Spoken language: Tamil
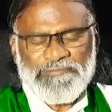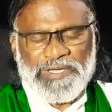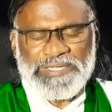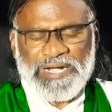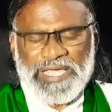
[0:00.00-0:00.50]

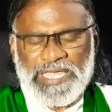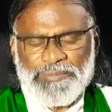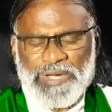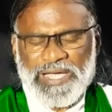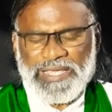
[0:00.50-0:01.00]

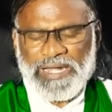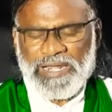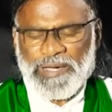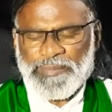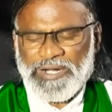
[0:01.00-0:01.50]
வைராக்கியமாக
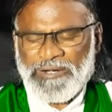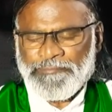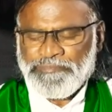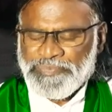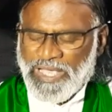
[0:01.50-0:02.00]
இல்லாமல்
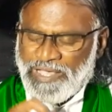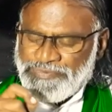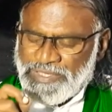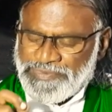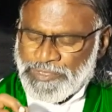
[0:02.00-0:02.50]

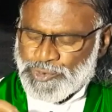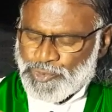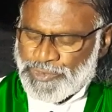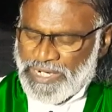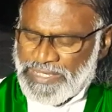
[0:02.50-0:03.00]
அந்தந்த
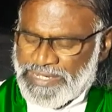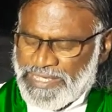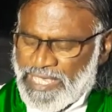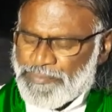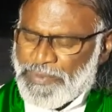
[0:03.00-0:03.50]

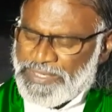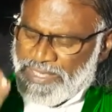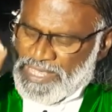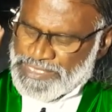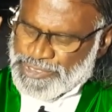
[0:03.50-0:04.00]
சூழலுக்கு ஏற்ப
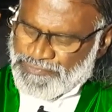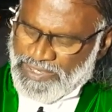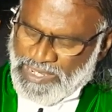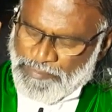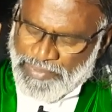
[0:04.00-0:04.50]

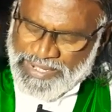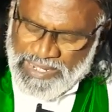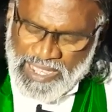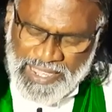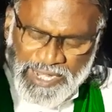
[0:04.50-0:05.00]
இயேசுவை
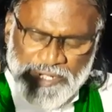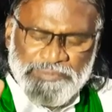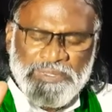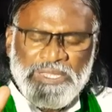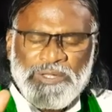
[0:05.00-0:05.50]
எப்படியாகிலும்